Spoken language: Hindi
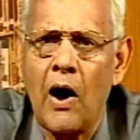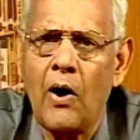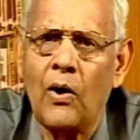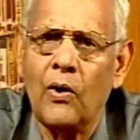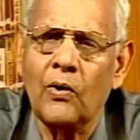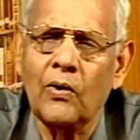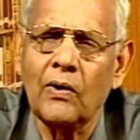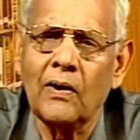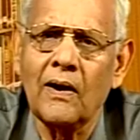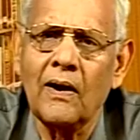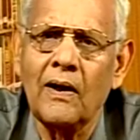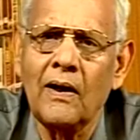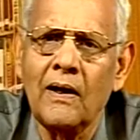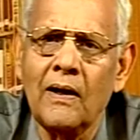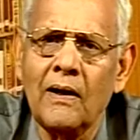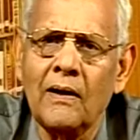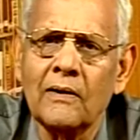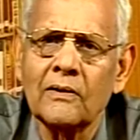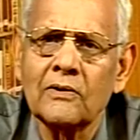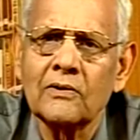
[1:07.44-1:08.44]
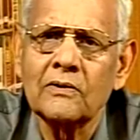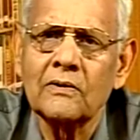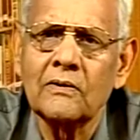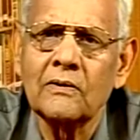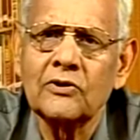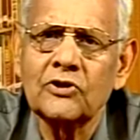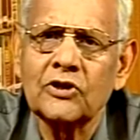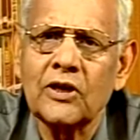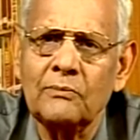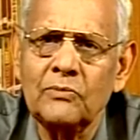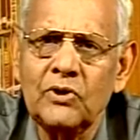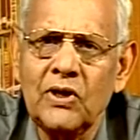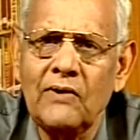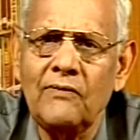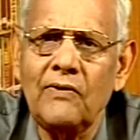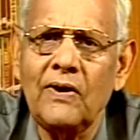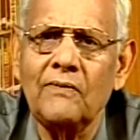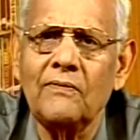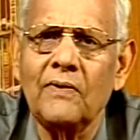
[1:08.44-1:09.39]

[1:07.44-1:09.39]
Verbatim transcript: और श्रमजीवी